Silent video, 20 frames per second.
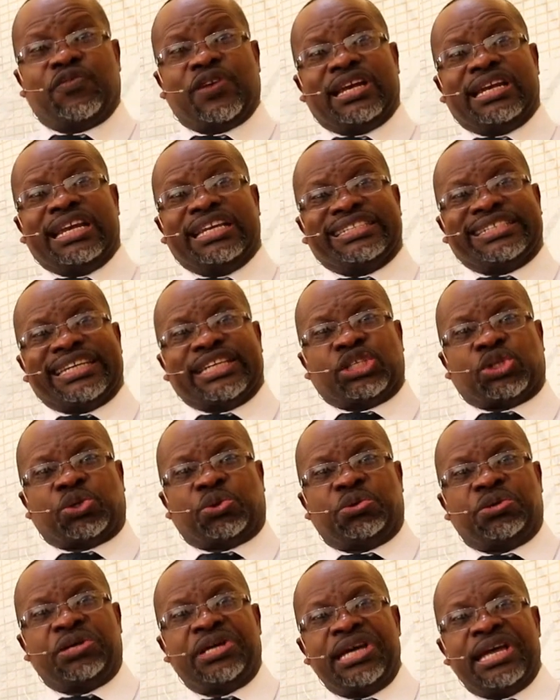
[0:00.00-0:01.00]
de
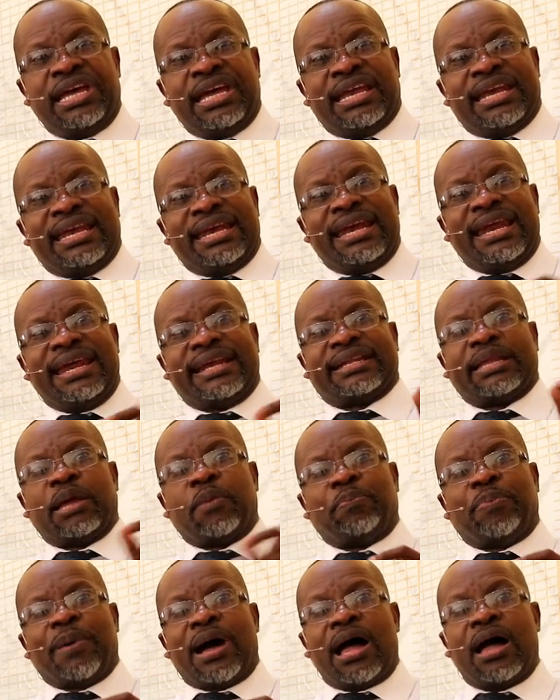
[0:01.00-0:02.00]
Jésus n'était
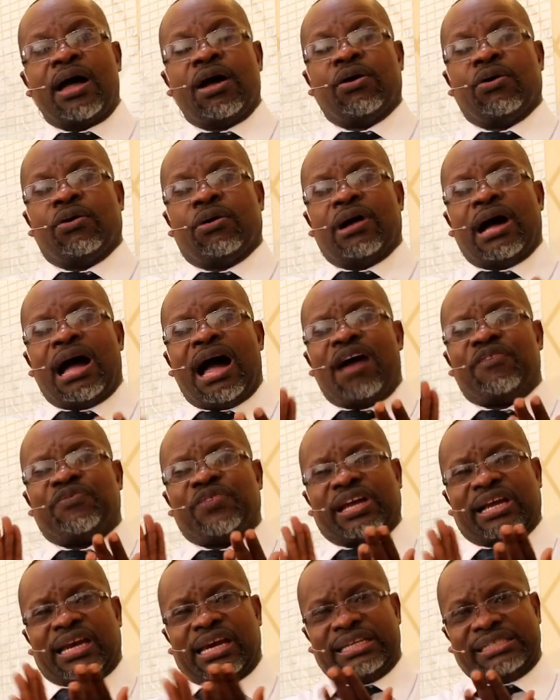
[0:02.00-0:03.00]
pas
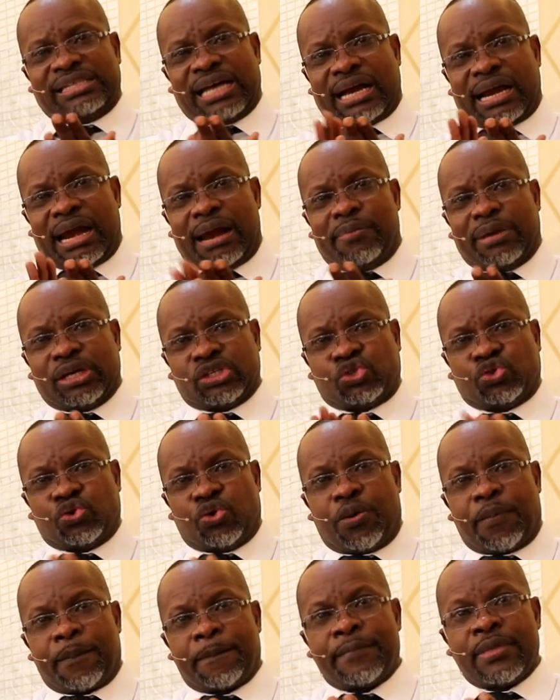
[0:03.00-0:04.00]
avec les acclamations.
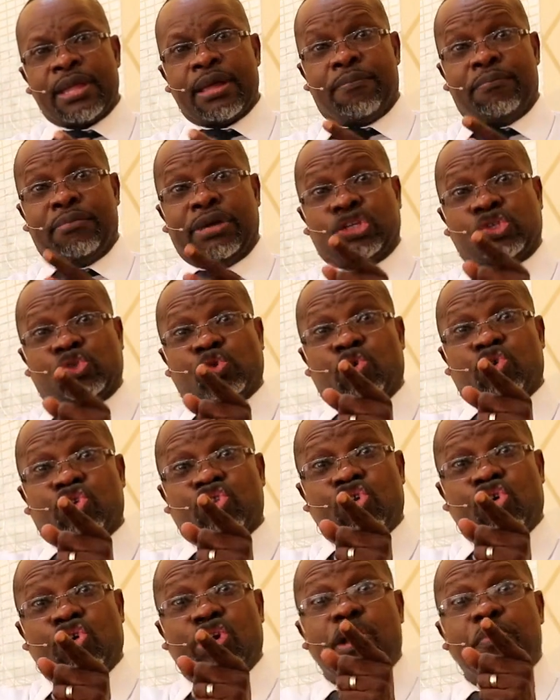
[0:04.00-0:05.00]
Mais son
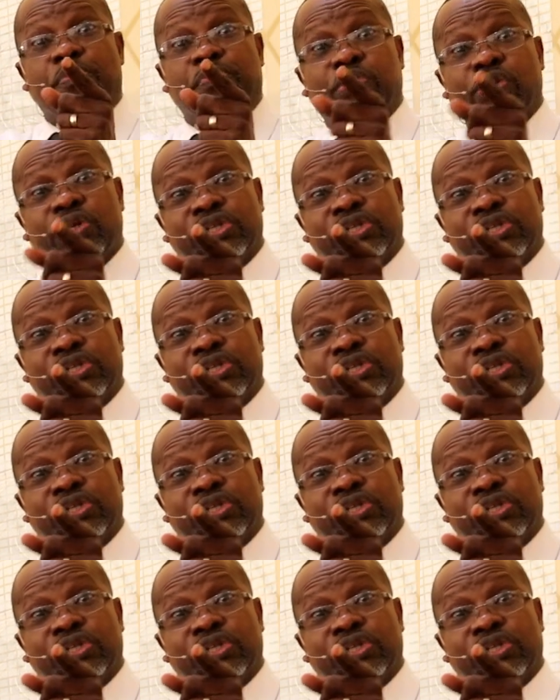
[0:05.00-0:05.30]
nom le plus